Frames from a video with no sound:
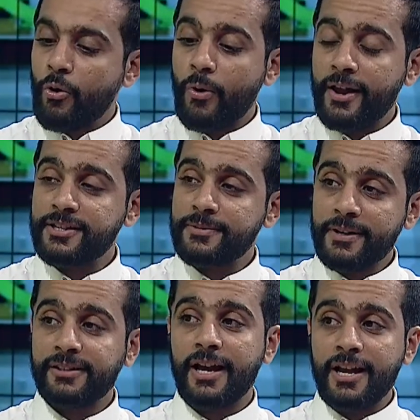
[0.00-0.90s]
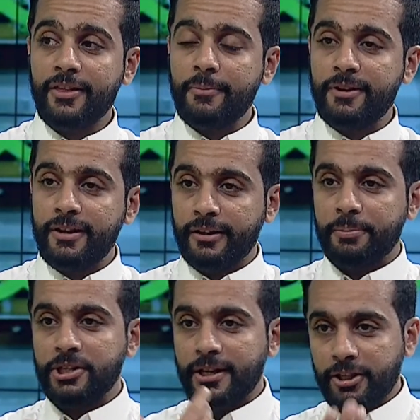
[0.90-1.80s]
وأنا سمعت أيضا من
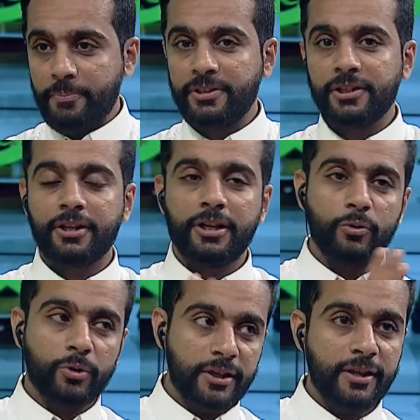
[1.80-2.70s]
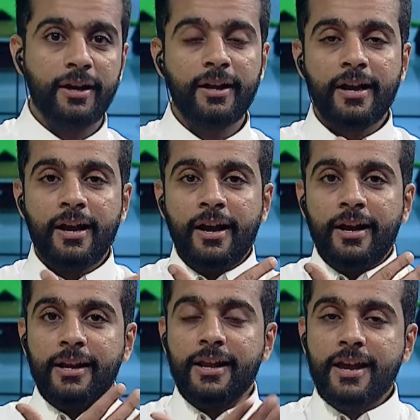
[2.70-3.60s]
إنك ما شاء الله تحبين تقرين وكذا
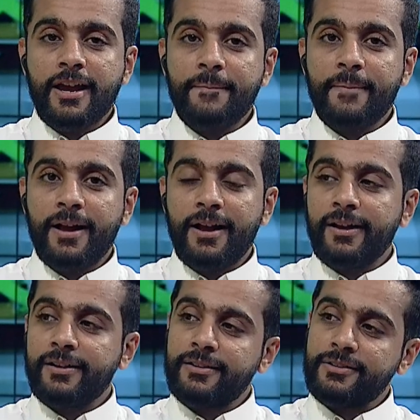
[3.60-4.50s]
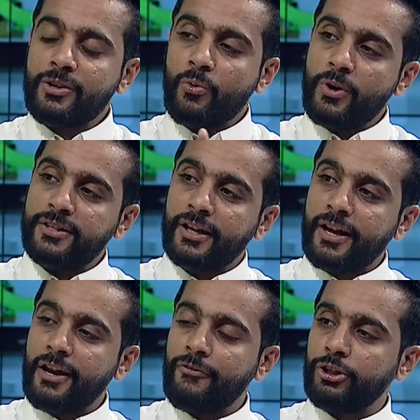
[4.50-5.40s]
لين ما سويتي
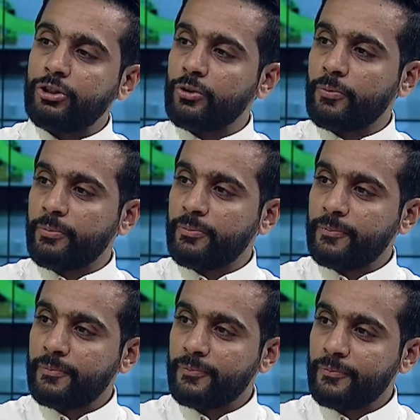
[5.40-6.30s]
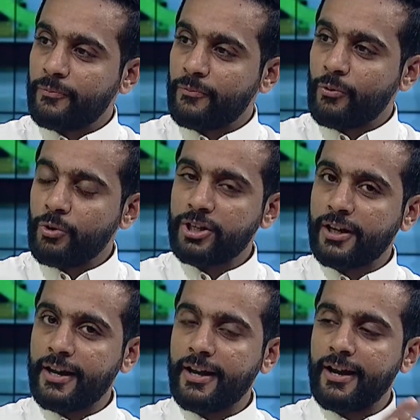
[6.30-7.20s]
قناة في اليوتيوب ايوه وش
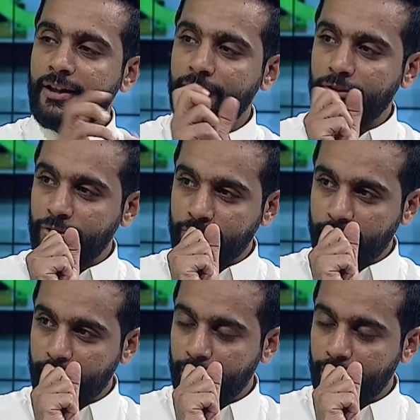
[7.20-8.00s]
القناة هذه في اليوتيوب؟